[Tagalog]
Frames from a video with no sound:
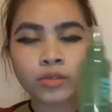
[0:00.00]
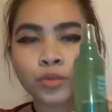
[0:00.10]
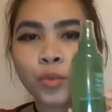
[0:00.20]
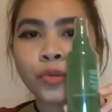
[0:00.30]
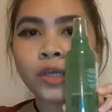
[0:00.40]

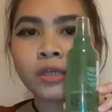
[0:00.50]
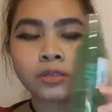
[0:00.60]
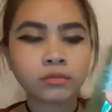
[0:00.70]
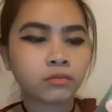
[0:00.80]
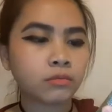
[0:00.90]

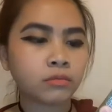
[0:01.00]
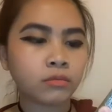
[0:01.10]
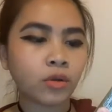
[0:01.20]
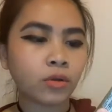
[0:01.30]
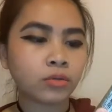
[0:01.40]
smoothing,
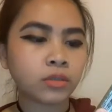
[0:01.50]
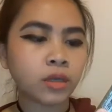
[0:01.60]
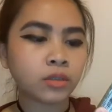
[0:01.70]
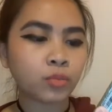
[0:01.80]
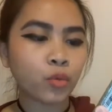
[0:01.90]
no,
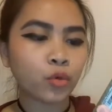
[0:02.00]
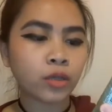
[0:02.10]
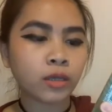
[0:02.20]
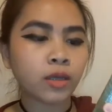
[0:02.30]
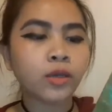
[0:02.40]
it's not
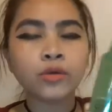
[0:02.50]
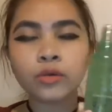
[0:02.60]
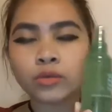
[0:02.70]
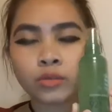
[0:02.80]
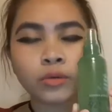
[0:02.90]
smoothing.
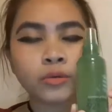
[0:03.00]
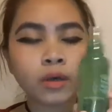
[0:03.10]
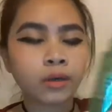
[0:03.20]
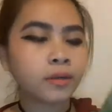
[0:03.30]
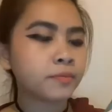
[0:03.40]
So,
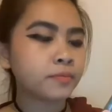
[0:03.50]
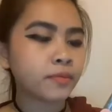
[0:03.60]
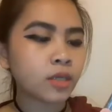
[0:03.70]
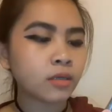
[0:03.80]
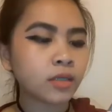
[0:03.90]

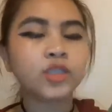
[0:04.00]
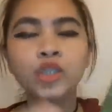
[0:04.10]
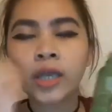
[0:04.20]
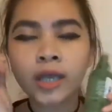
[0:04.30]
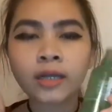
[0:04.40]
um, a
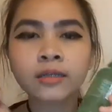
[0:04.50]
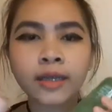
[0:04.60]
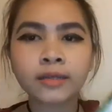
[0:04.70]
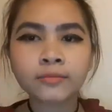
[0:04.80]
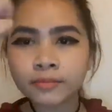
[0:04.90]
gel,
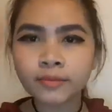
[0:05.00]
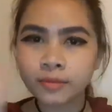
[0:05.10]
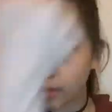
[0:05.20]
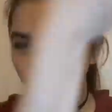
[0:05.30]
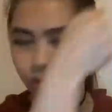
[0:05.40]
like,
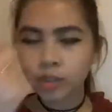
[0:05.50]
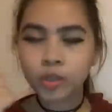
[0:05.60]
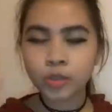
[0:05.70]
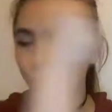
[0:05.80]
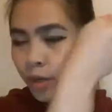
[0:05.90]
yung
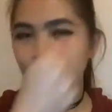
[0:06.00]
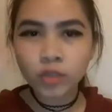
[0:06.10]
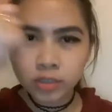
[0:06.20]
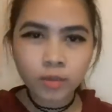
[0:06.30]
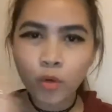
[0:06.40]

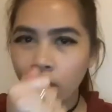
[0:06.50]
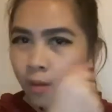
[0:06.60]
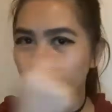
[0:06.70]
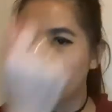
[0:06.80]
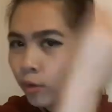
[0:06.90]
isi-spray mo siya sa
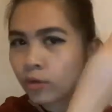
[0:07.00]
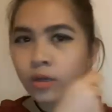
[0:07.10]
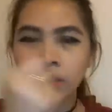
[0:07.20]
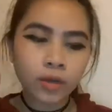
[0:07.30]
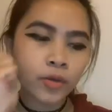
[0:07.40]
mukha mo,
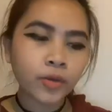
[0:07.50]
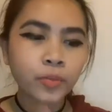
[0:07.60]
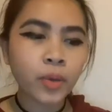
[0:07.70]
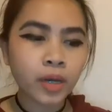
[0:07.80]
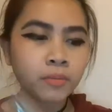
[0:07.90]

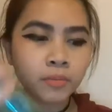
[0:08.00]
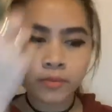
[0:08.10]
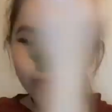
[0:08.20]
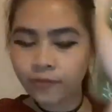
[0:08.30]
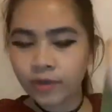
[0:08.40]
yung
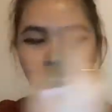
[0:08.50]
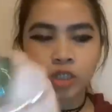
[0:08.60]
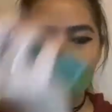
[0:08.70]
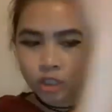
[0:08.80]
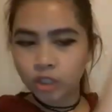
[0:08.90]
parang
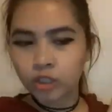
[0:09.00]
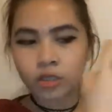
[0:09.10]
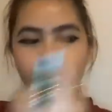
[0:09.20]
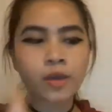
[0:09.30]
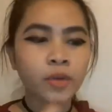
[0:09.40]

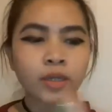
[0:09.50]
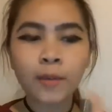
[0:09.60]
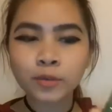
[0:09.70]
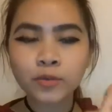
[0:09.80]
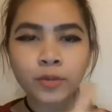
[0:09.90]
finish.
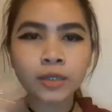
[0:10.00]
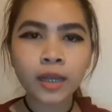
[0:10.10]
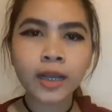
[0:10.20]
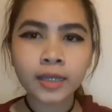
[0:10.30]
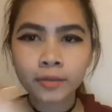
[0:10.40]
Pagtapos mo
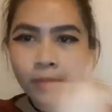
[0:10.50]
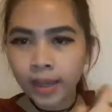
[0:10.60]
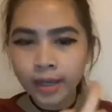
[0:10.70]
maglagay ng